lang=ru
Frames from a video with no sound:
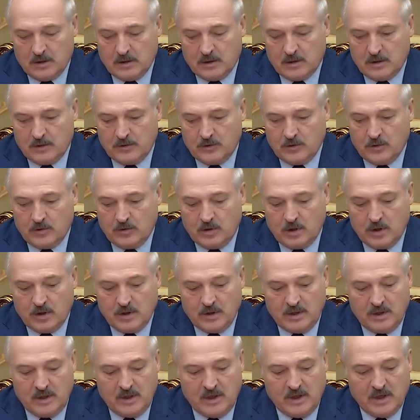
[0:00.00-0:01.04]
Ну
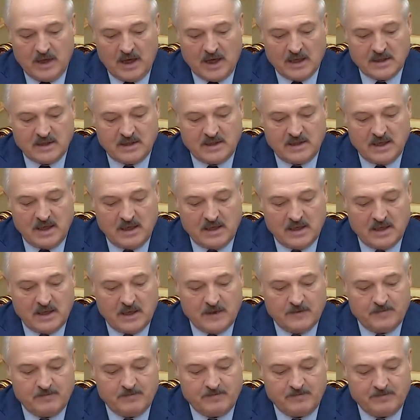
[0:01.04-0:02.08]
и
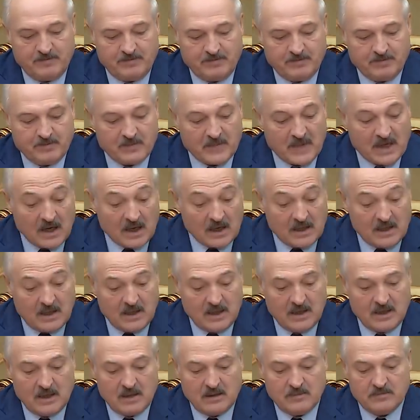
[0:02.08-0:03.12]
отдельно,
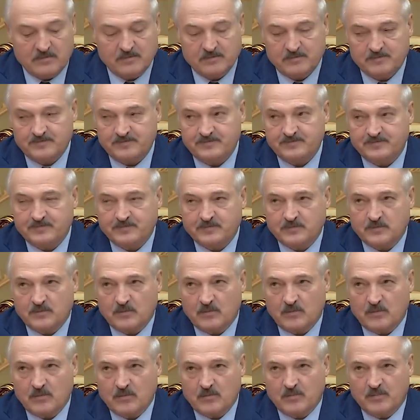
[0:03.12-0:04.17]
какие
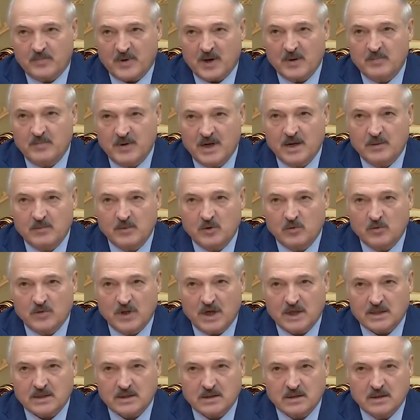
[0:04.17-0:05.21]
проблемы у
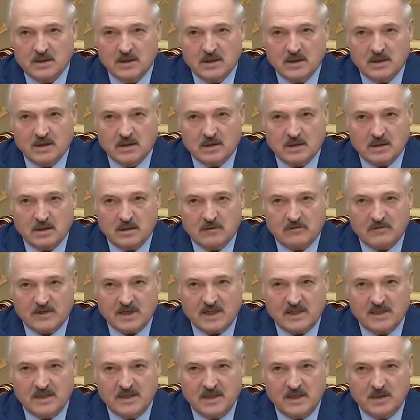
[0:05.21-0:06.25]
нас э, в
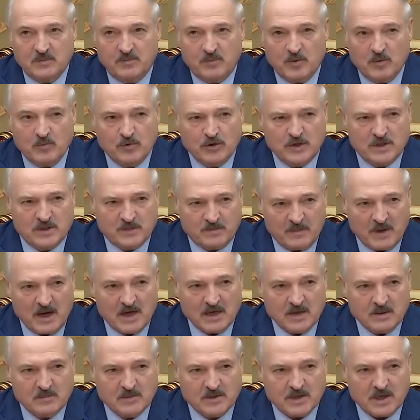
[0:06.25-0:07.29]
России по
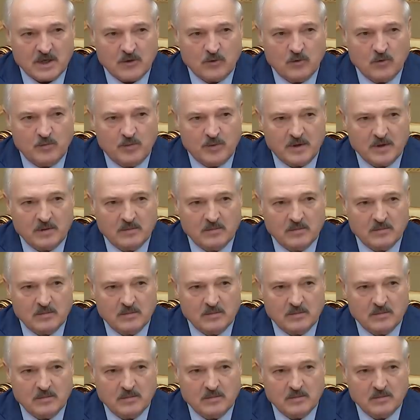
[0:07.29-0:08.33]
муниципальным закупкам,
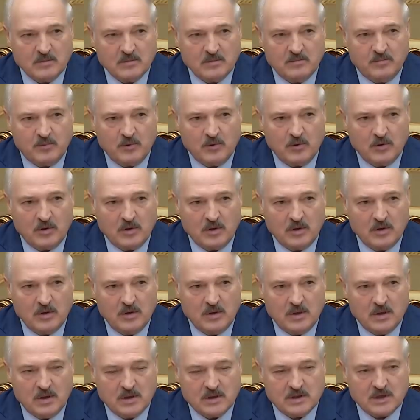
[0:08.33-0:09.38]
по
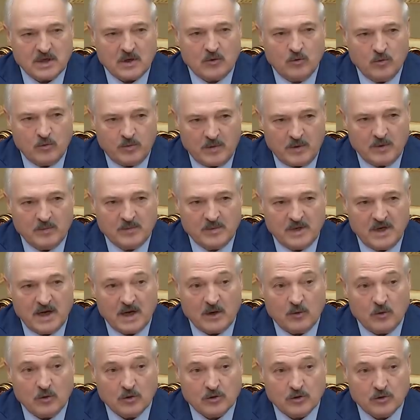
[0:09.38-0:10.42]
закупкам для
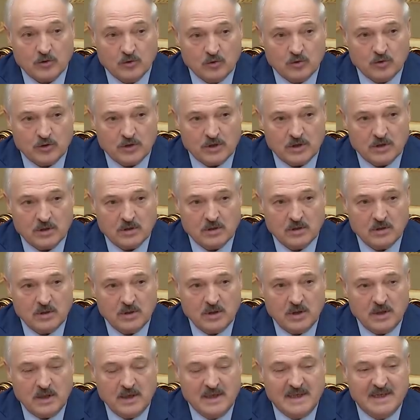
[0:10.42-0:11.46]
госнужд.
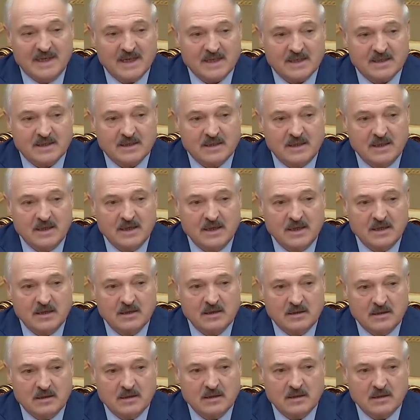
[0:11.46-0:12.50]
Есть
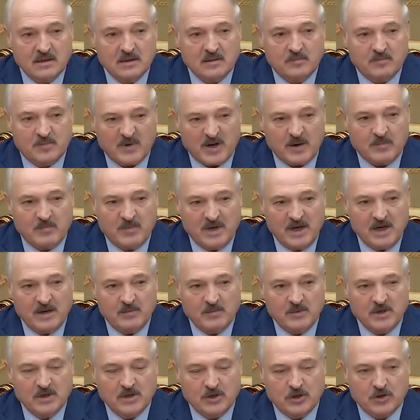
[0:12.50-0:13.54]
ли
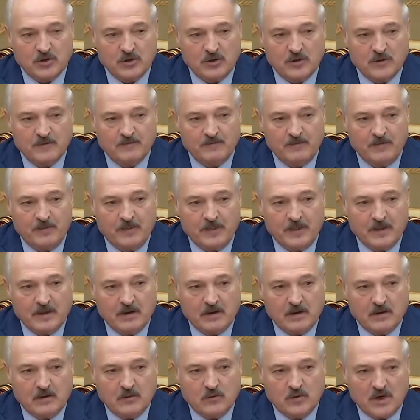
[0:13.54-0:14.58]
проблемы еще
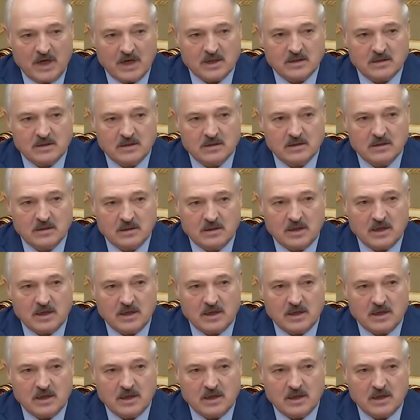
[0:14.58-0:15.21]
у нас, э,